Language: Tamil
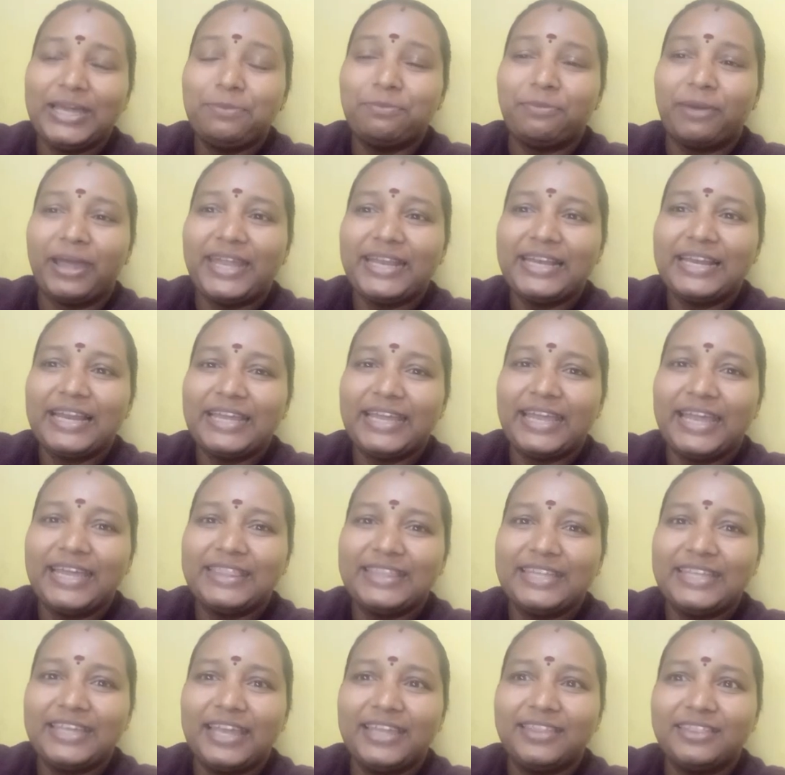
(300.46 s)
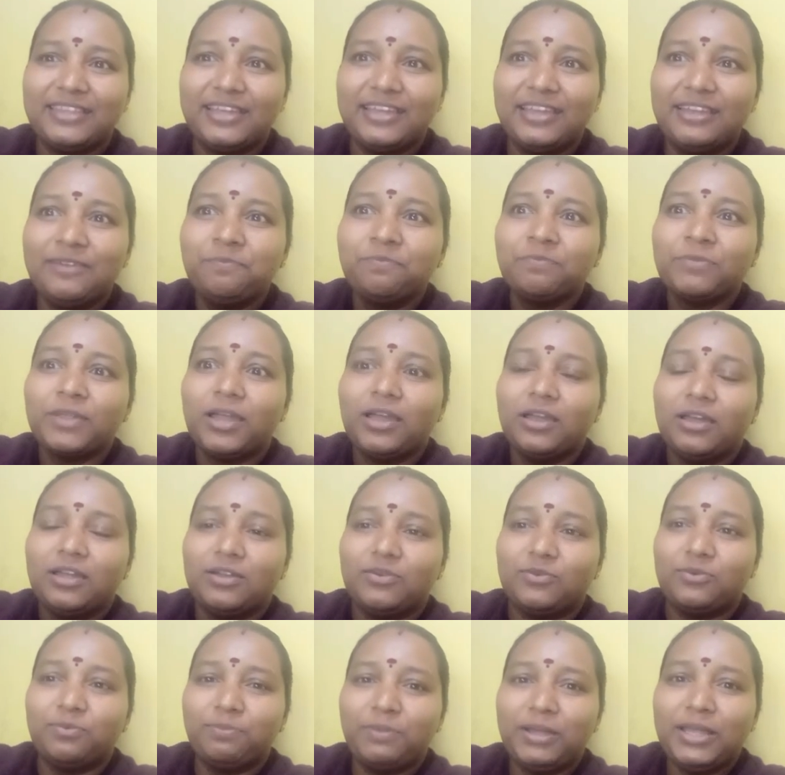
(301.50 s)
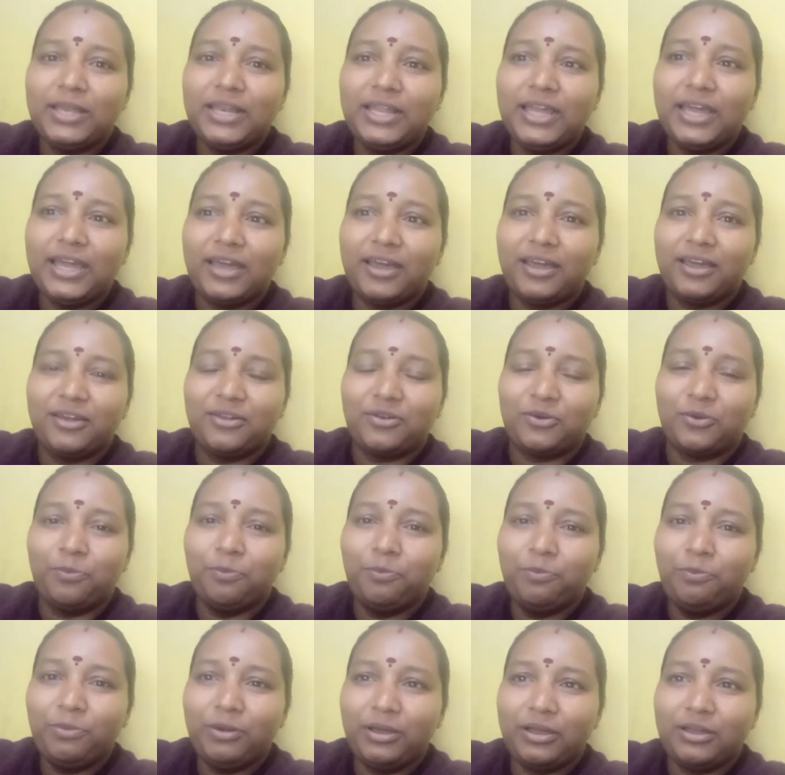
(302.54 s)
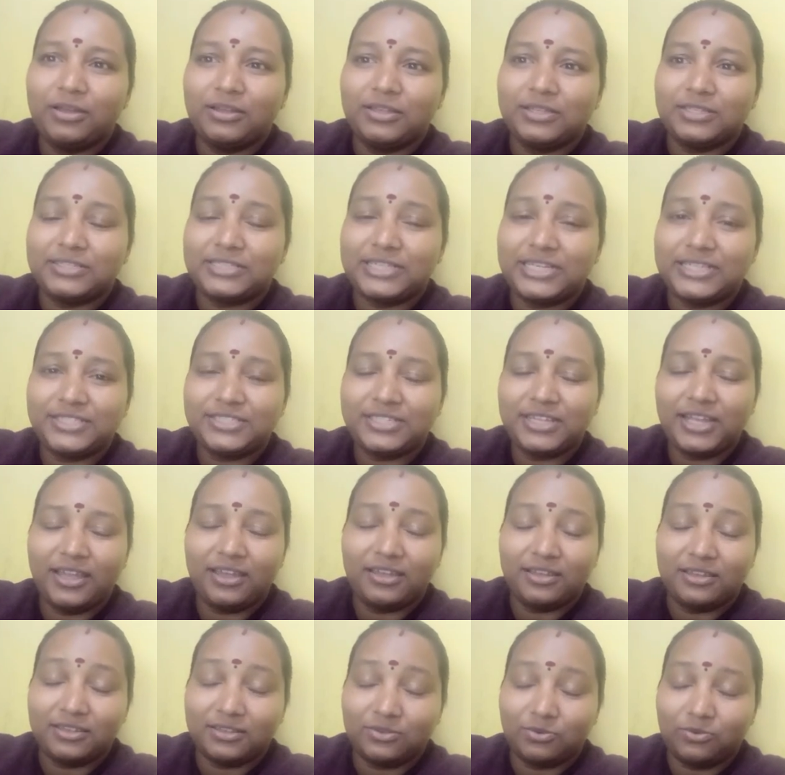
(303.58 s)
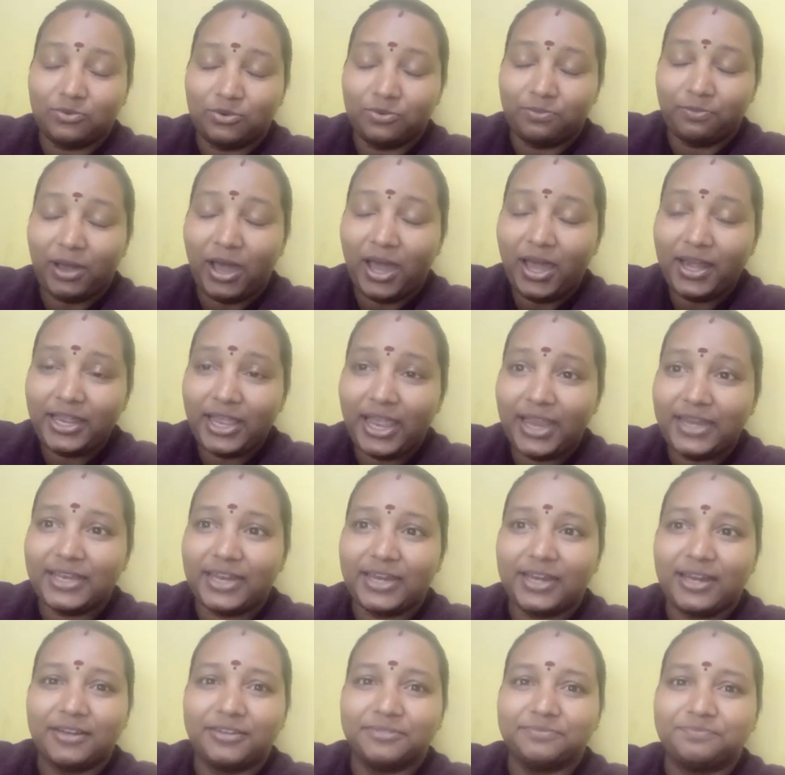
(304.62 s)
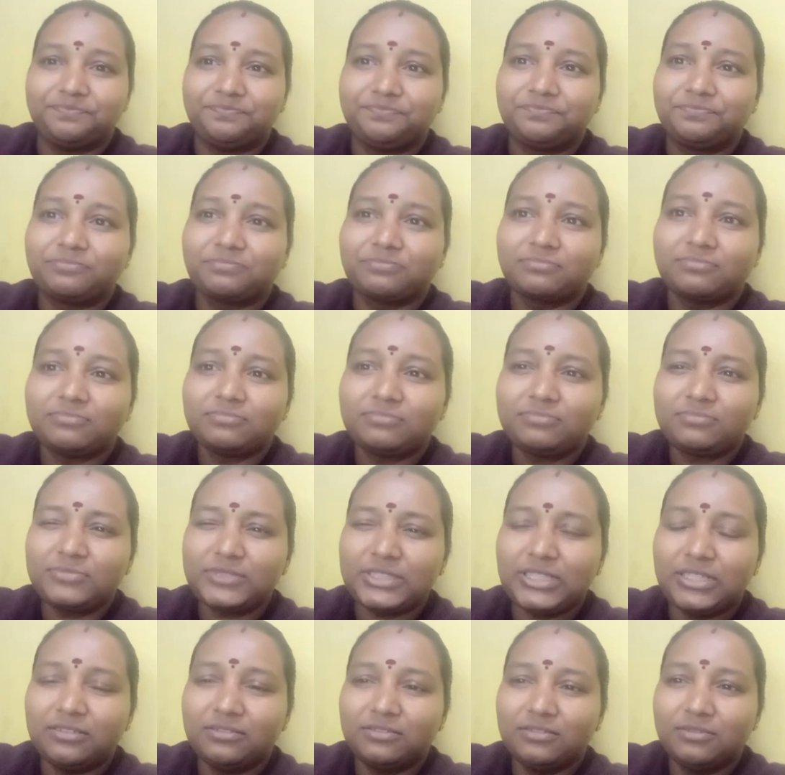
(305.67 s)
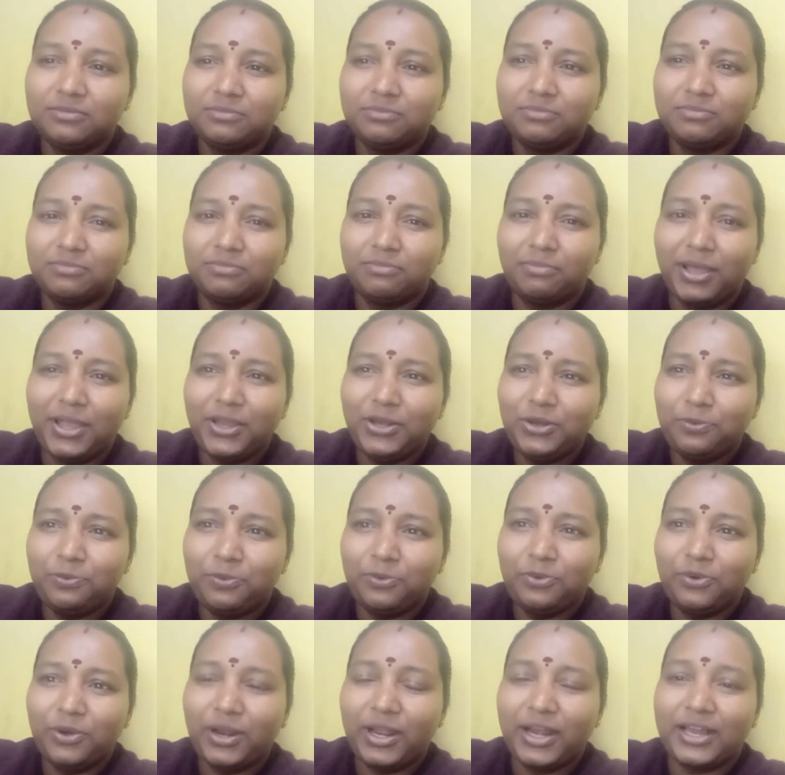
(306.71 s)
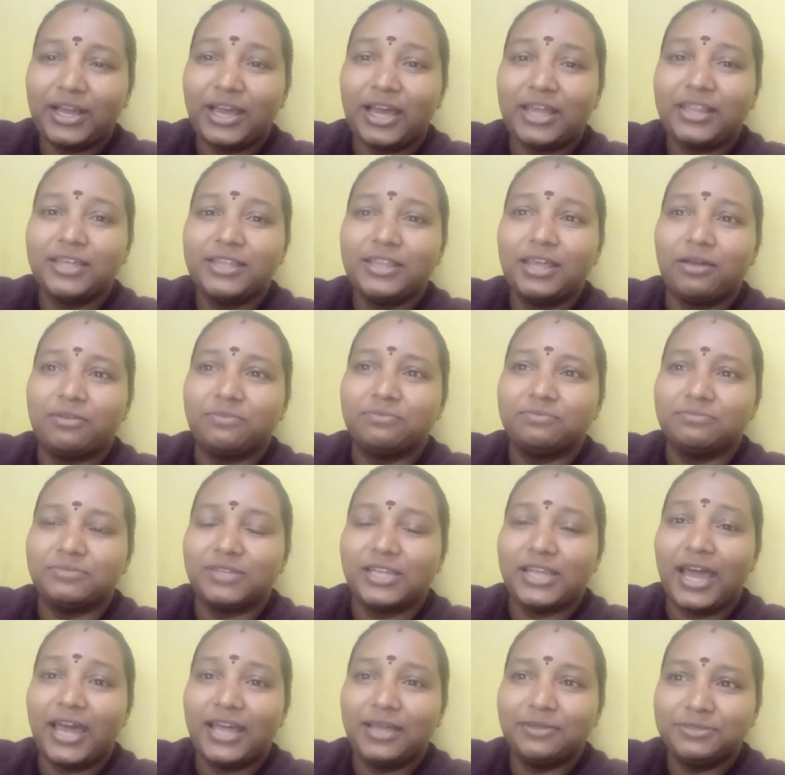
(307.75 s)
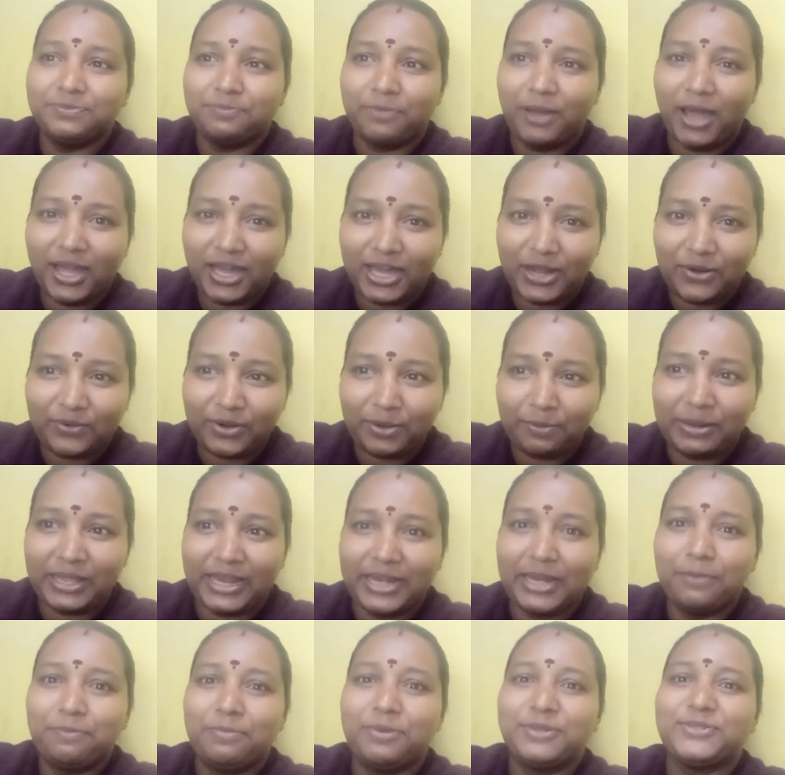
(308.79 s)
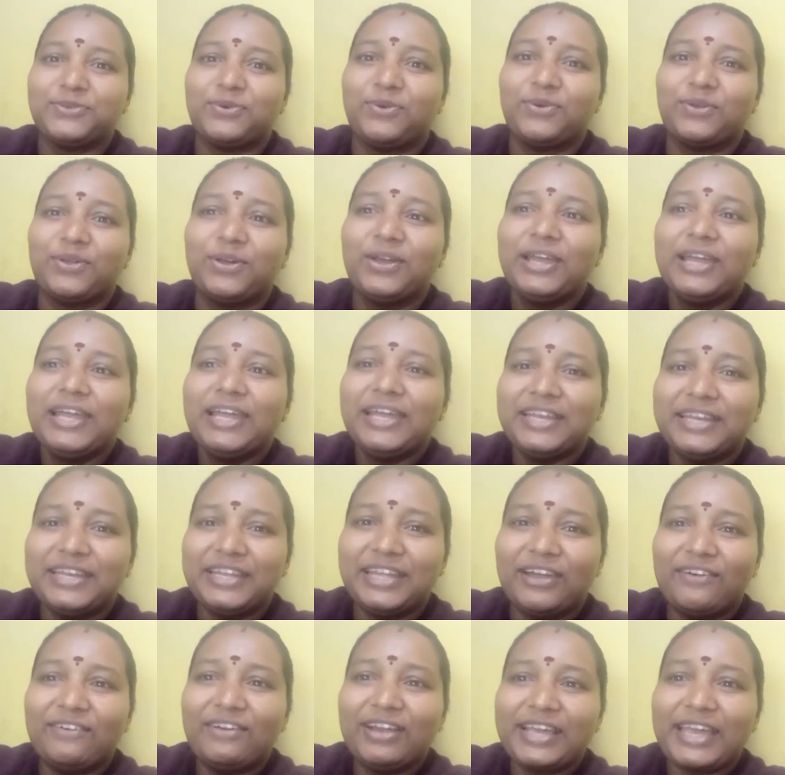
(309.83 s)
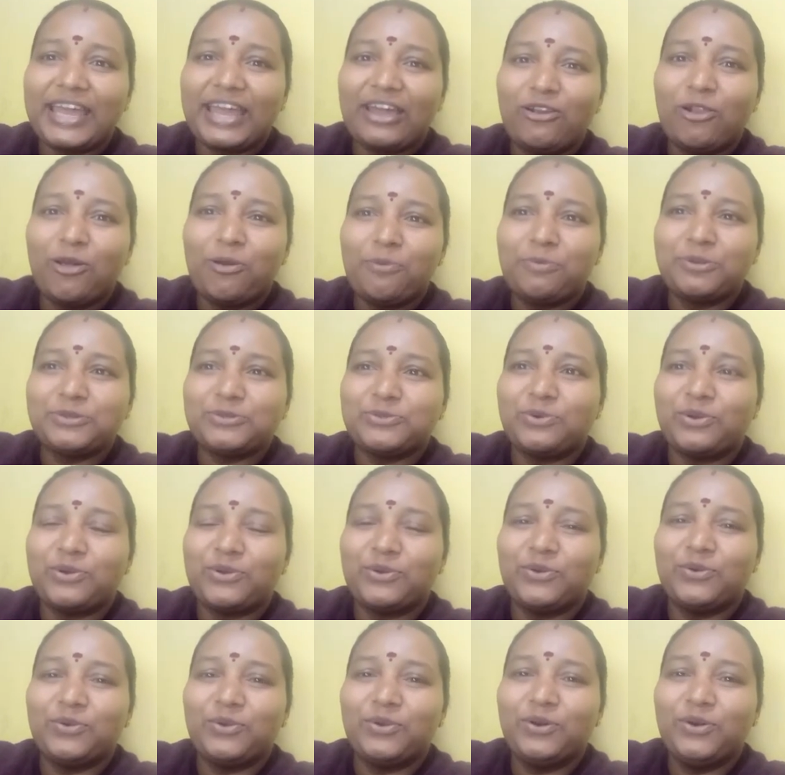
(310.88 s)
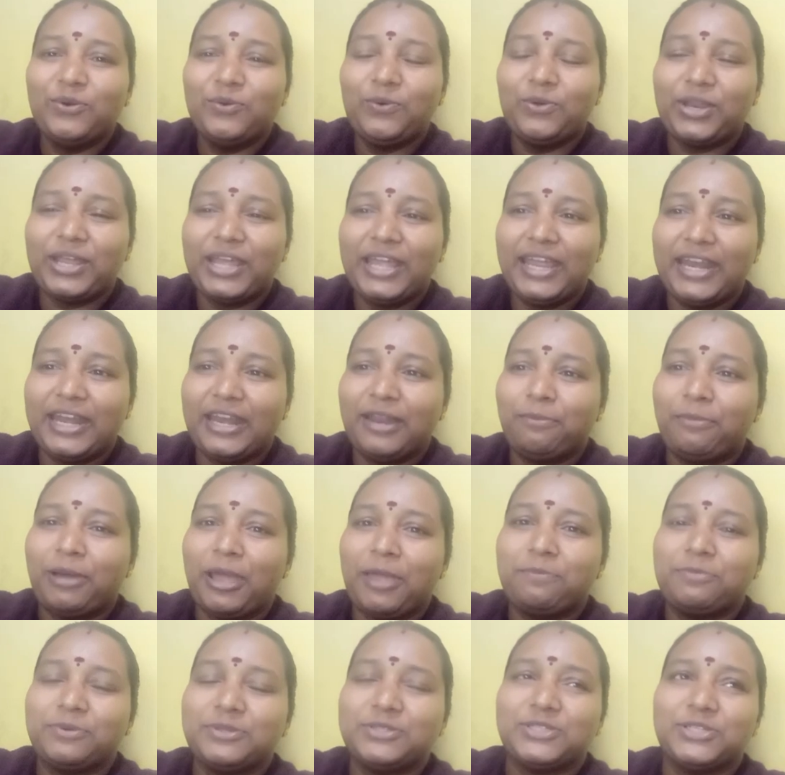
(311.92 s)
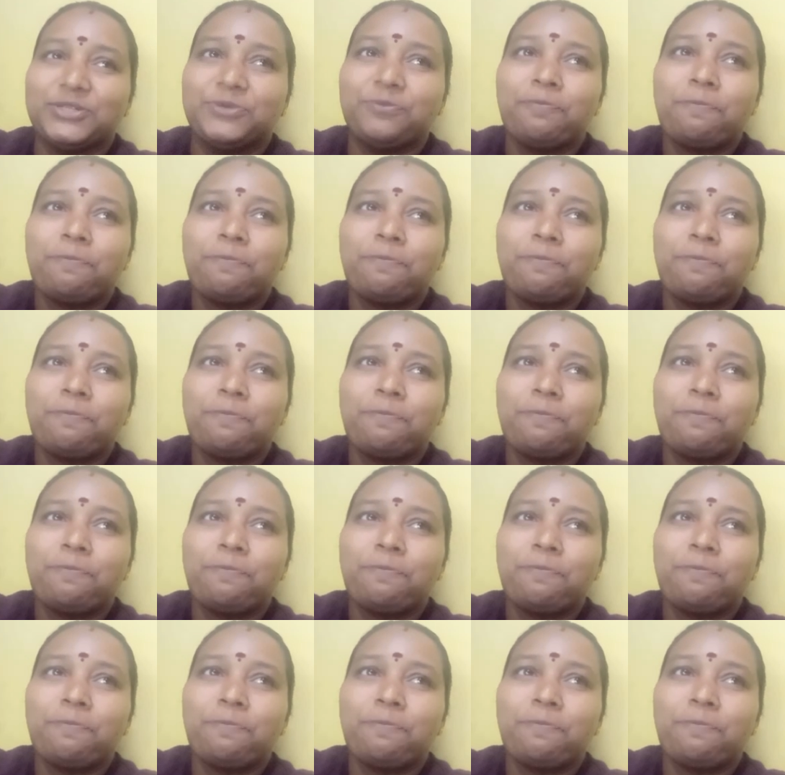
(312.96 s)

மைண்டில் ஏற்றி ஏற்றி உண்மையிலேயே ரொம்ப ஸ்ட்ரெச்சாக ஒரு மாதிரி ஆயிட்டேன் நான் மைண்டு பூரா எனக்கு அதே தான் யா பார்க்குறவங்க நம்மளை என்ன பேசுவாங்களோ நீ எவ்வளோ கேவலமாக பேசுவாங்களோன்னு ஒரே எண்ணம் ஆகிப்போச்சு